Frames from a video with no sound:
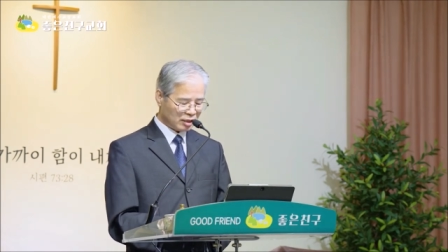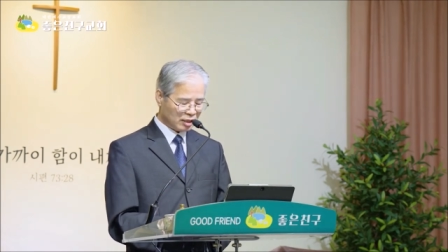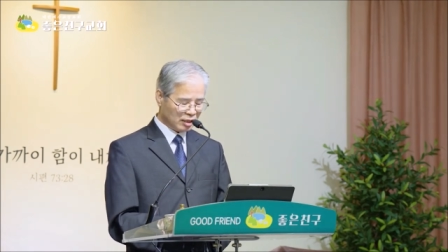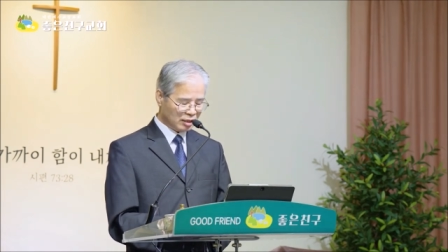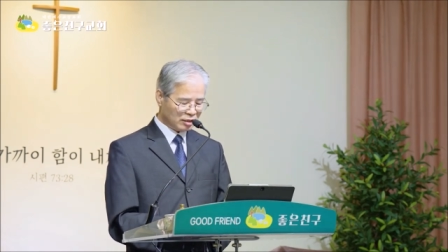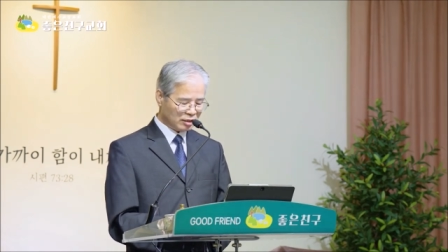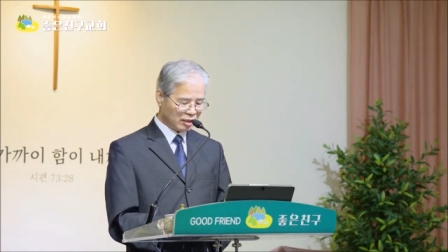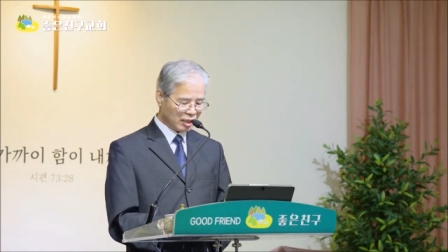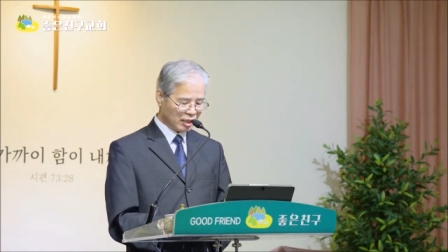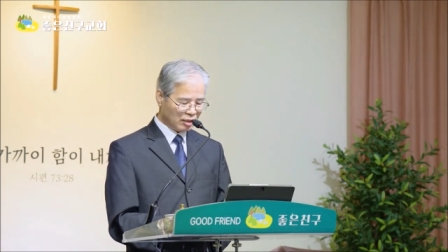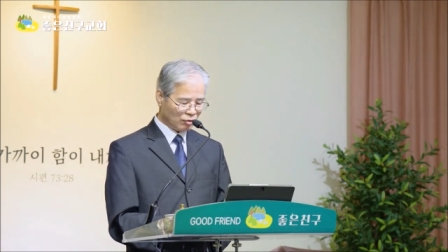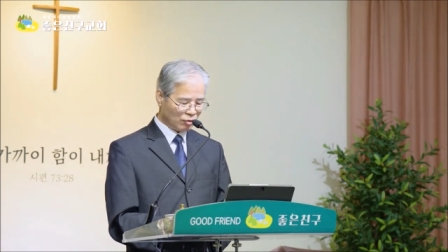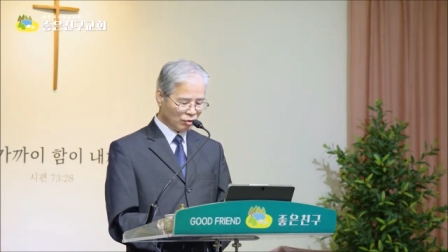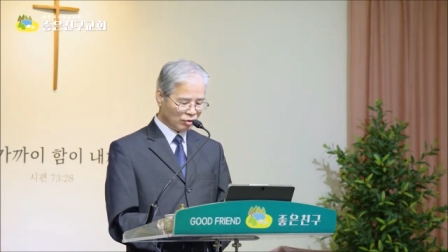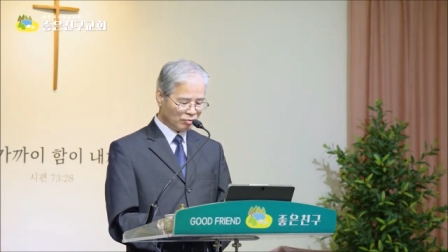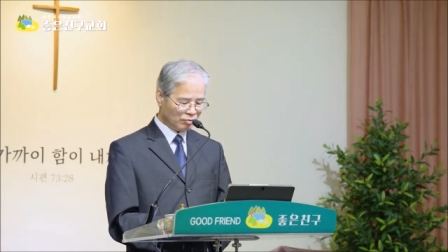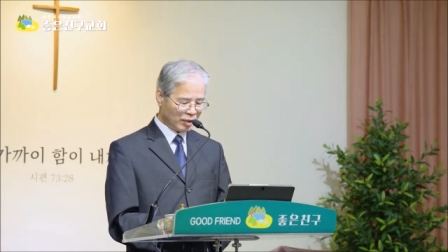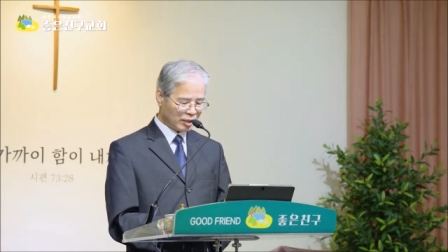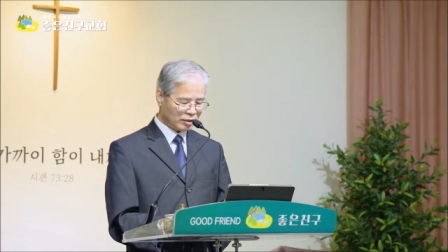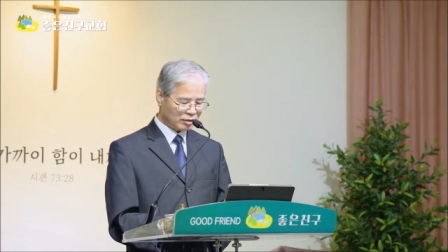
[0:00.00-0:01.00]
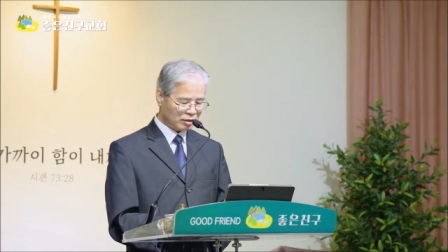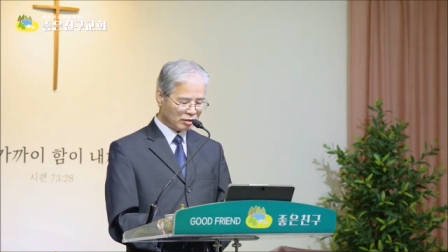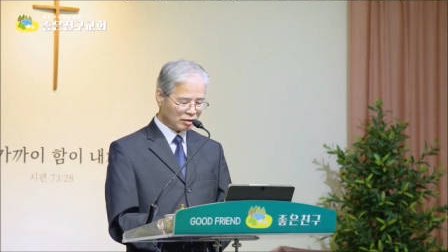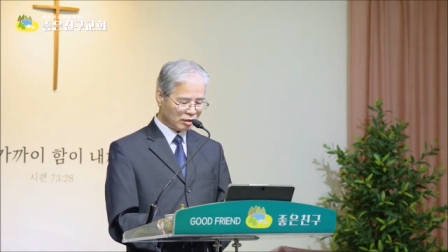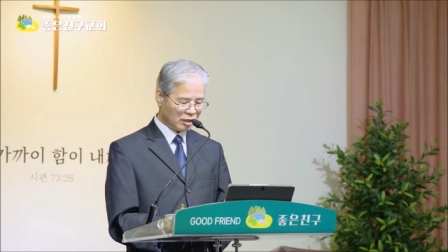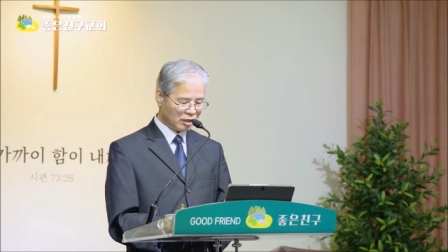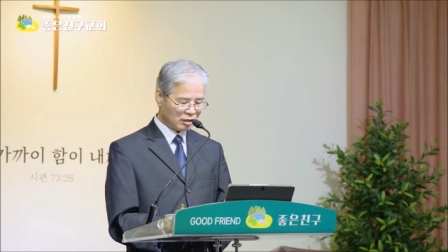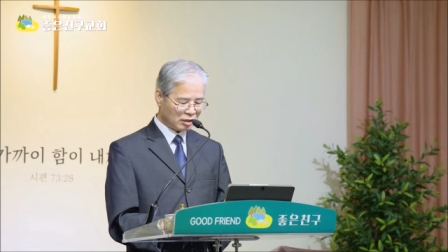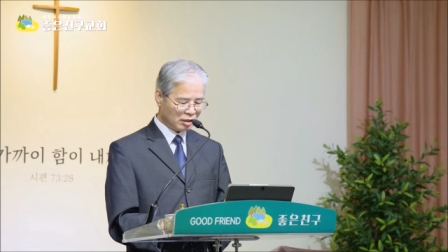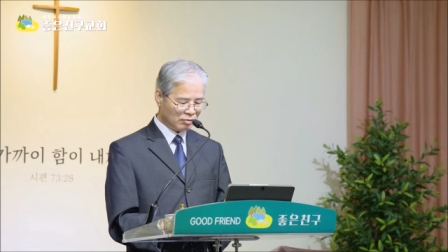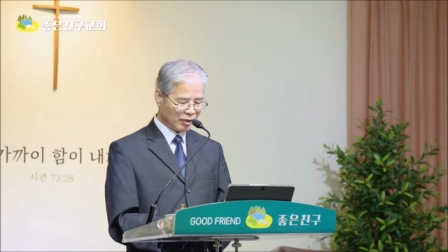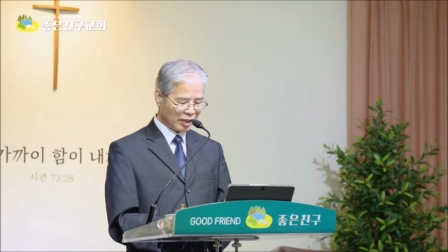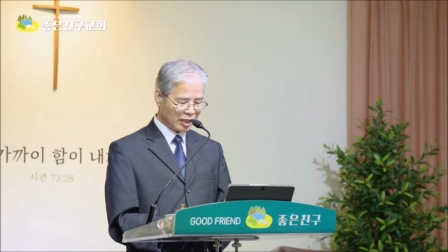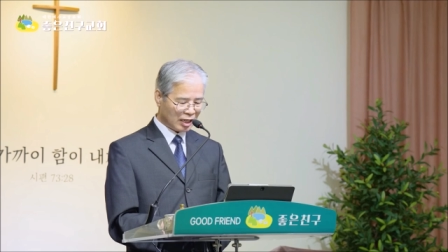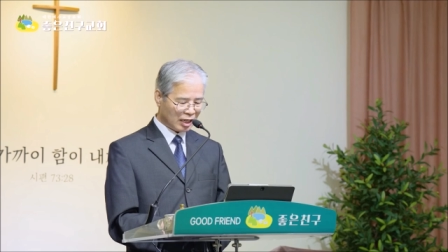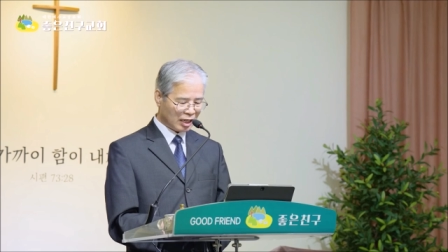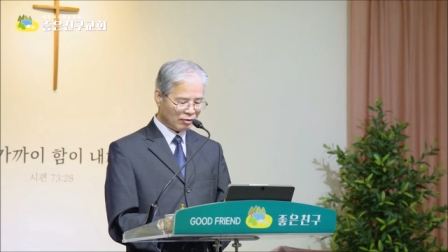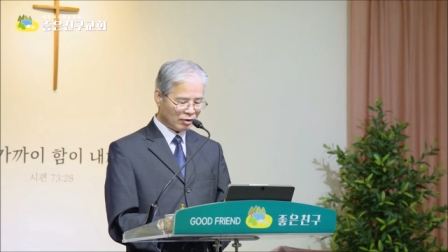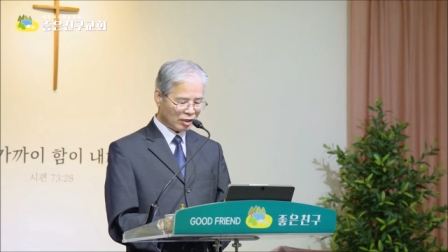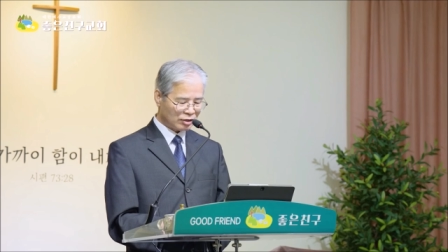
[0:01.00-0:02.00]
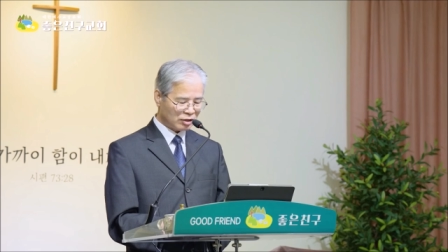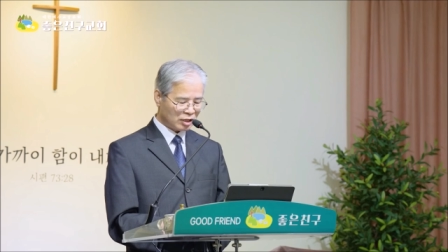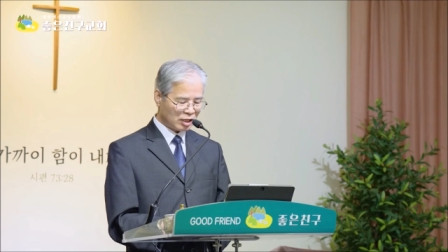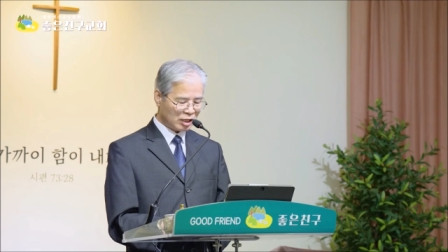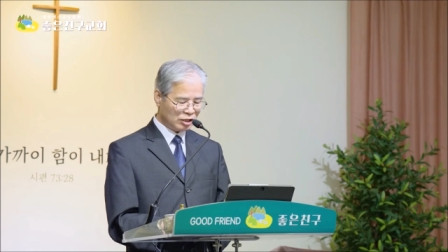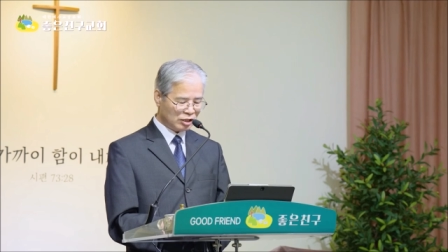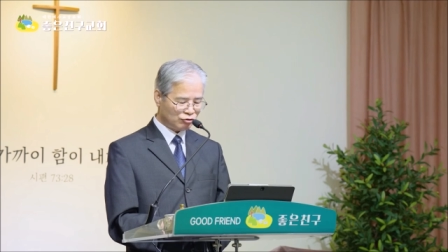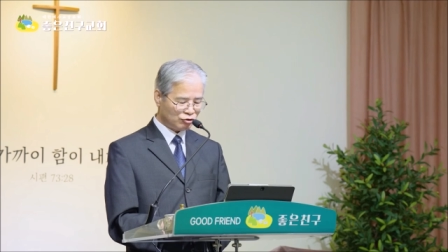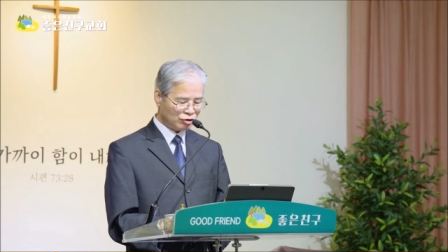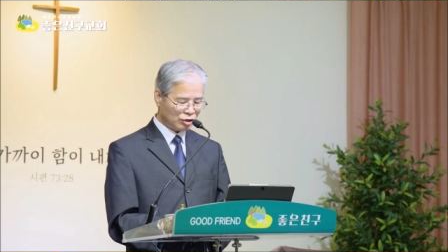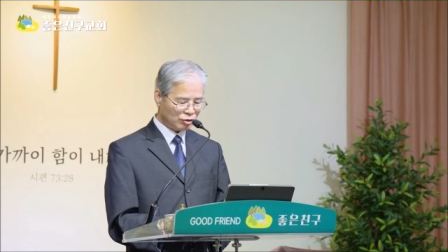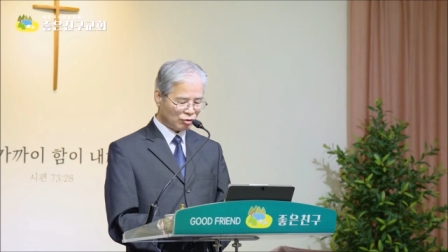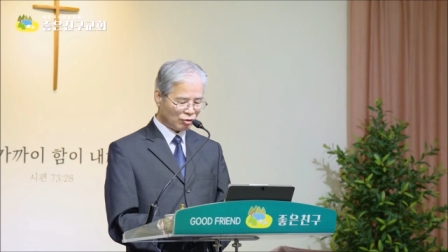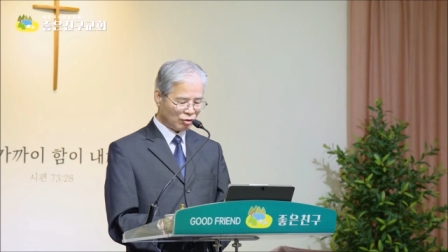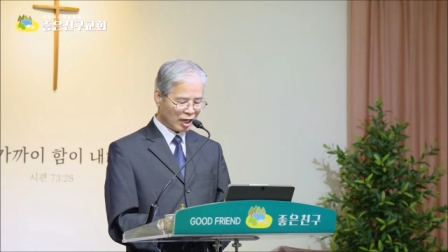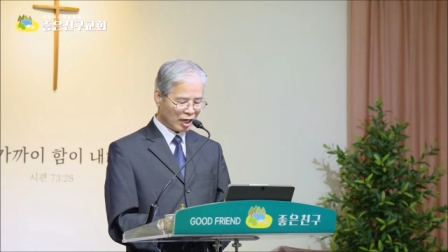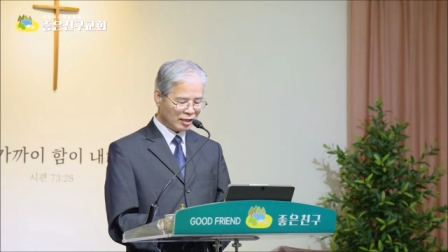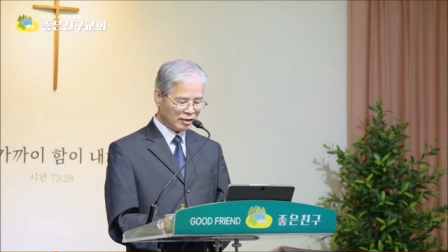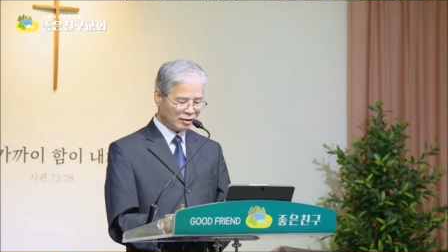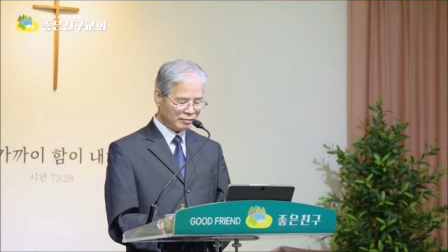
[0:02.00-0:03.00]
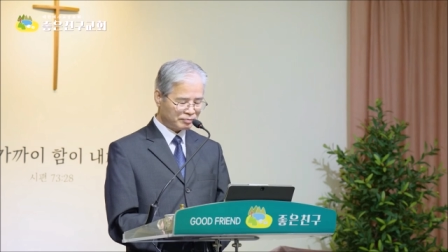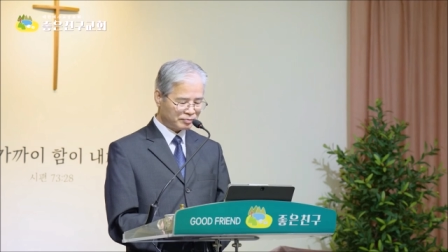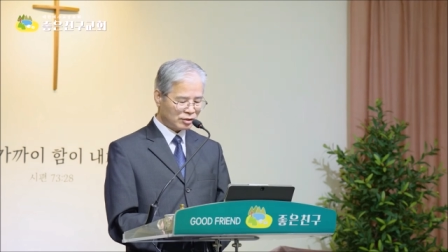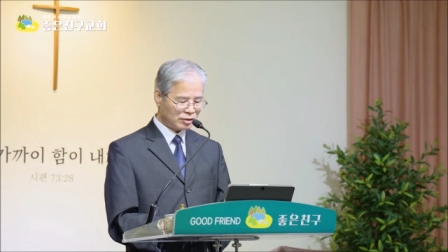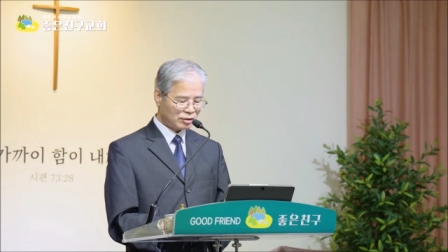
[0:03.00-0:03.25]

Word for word: 이스라엘 온 백성들이 들판에 나와서 일주일 동안